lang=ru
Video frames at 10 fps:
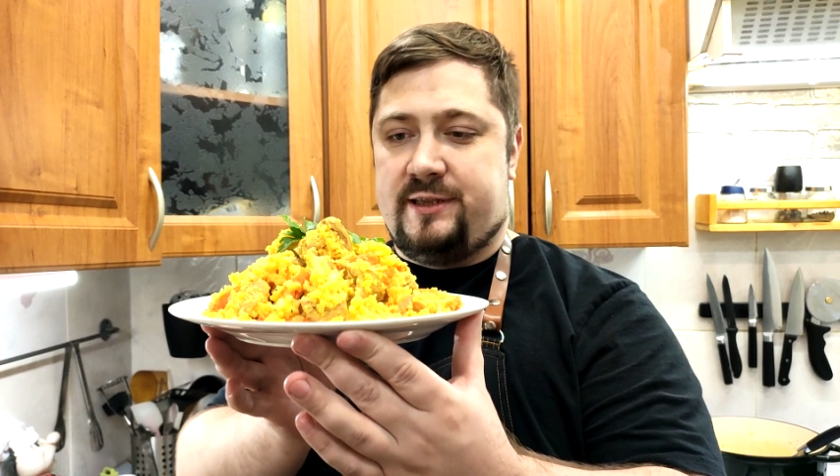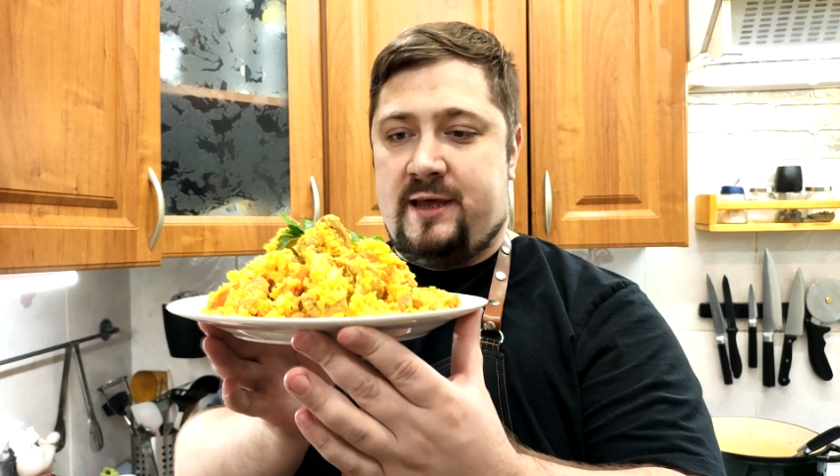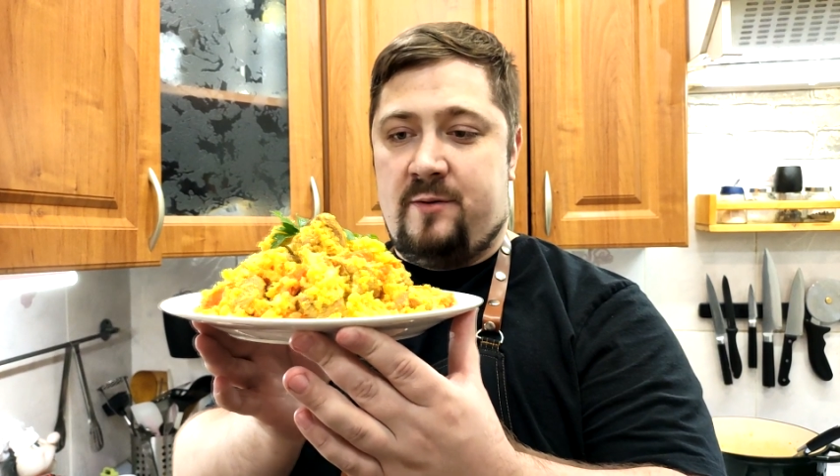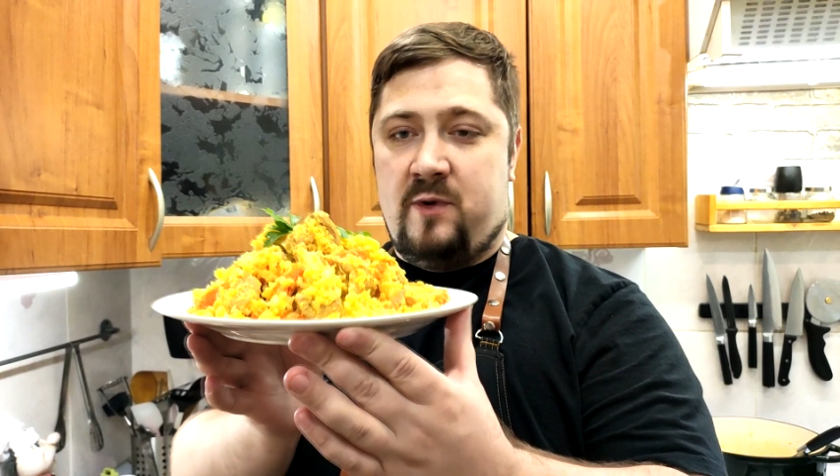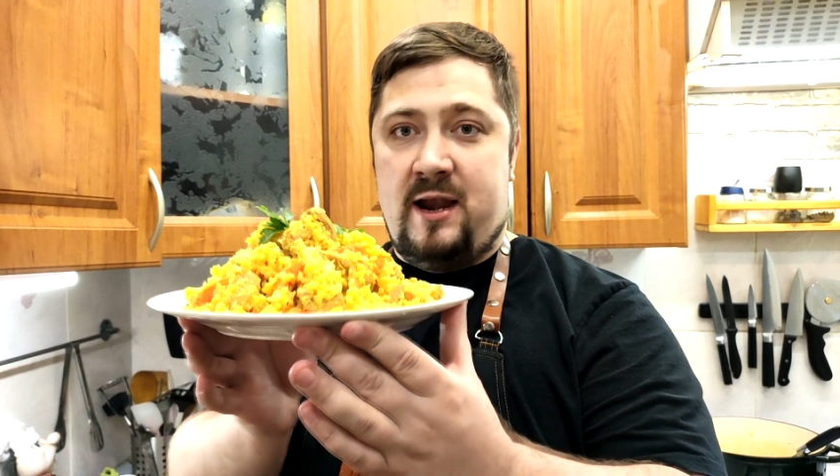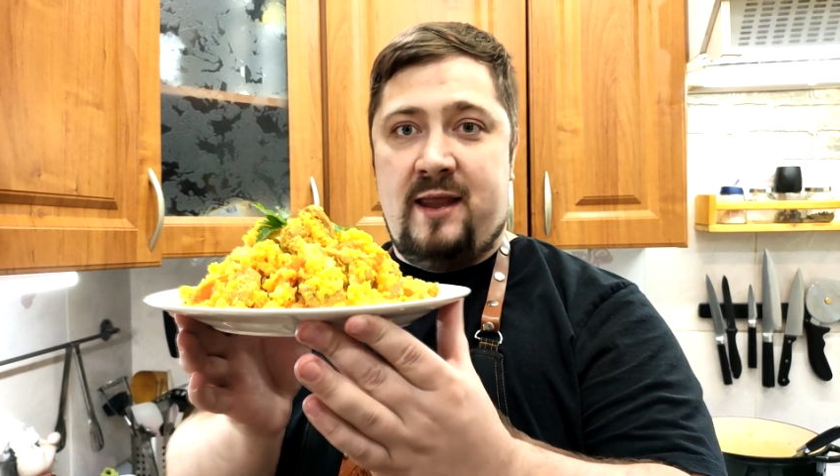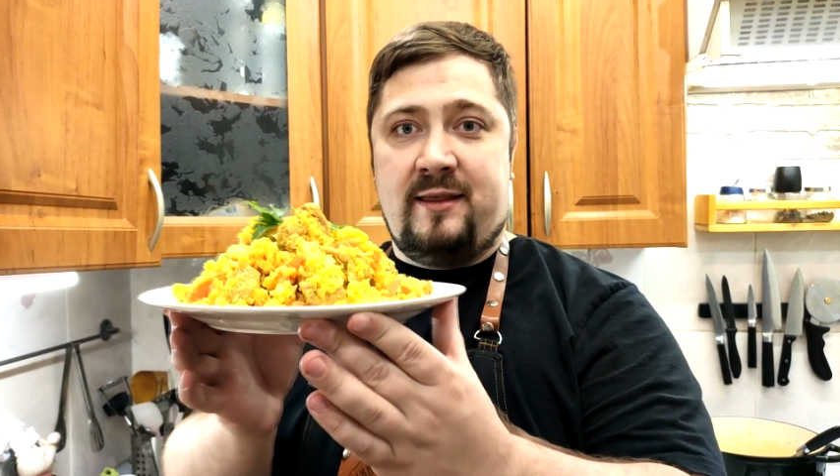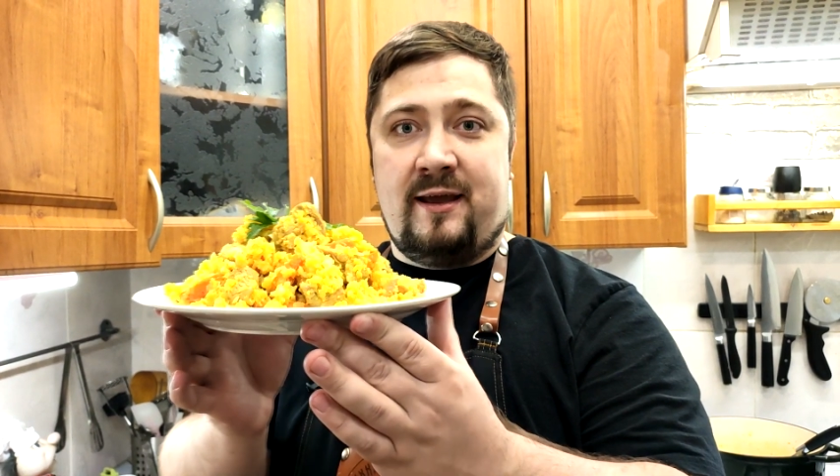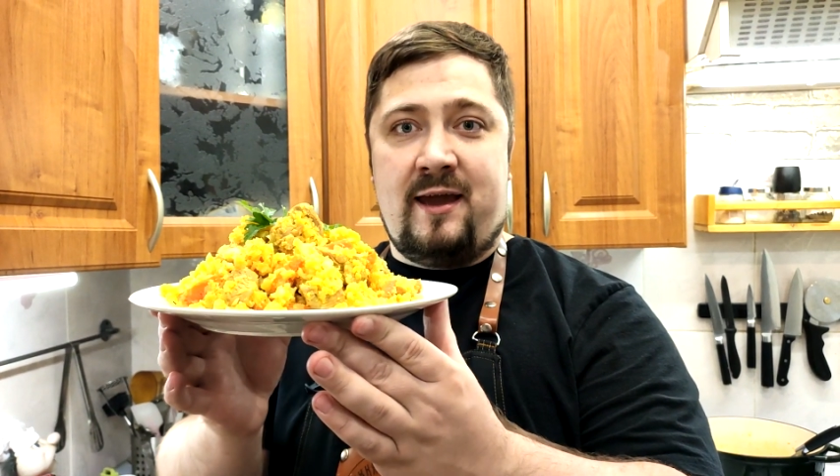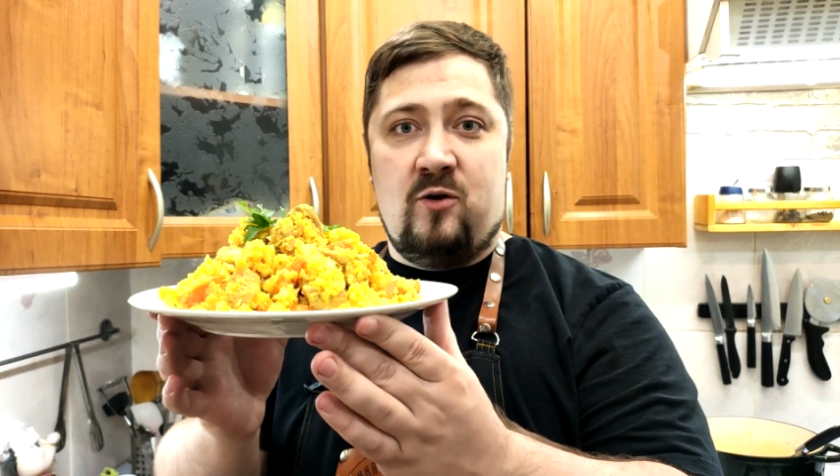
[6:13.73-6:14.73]
Нормальная
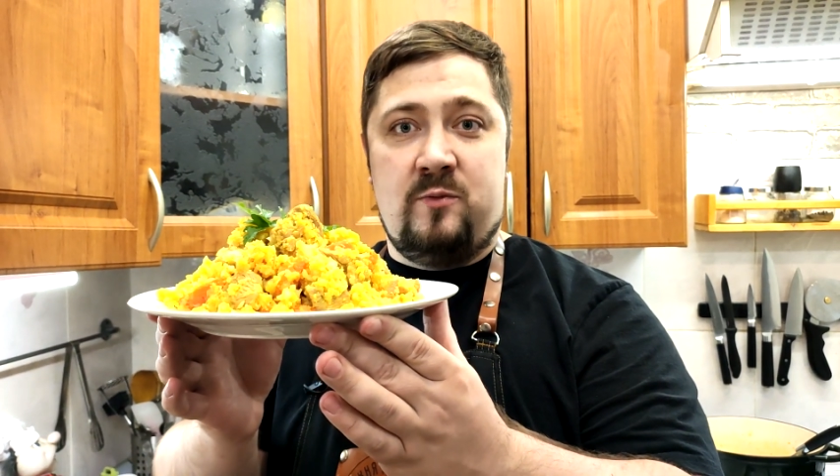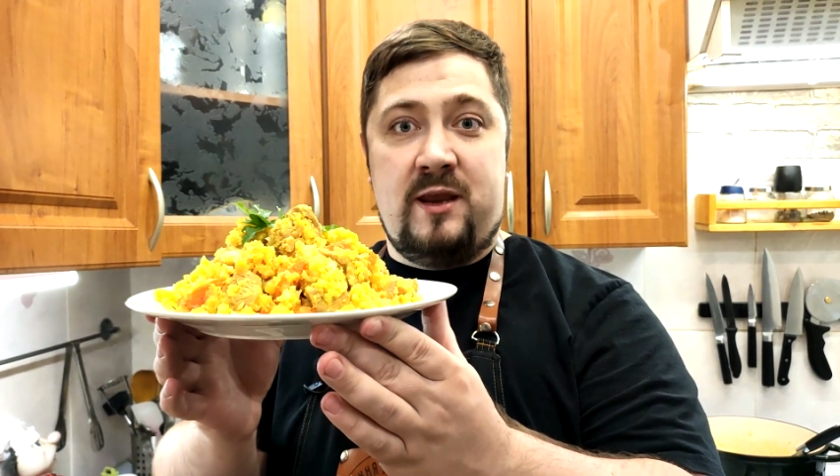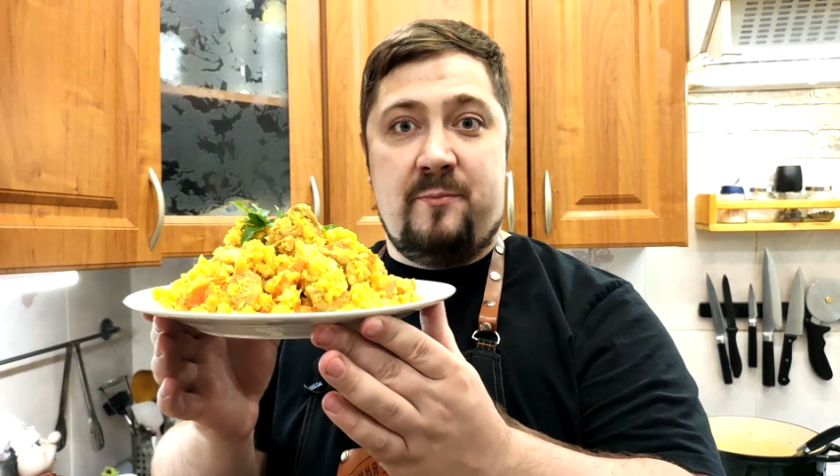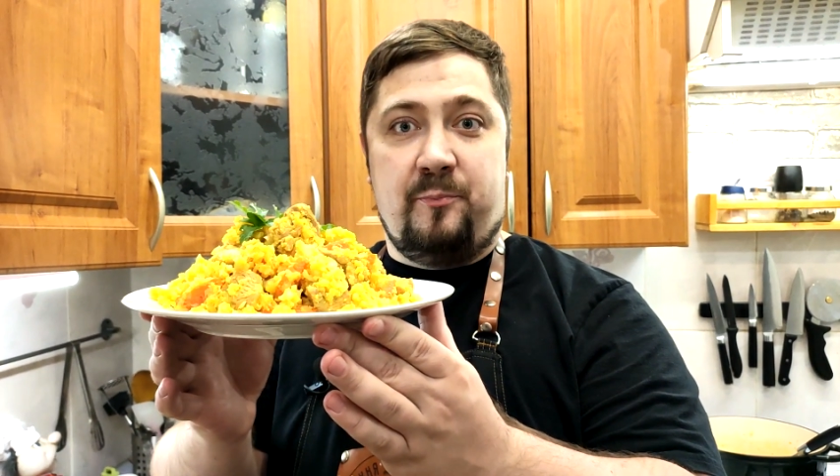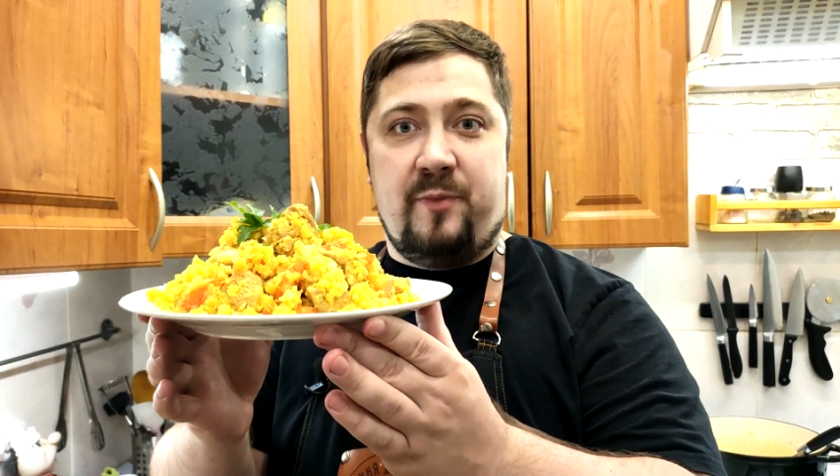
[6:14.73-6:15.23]
такая у меня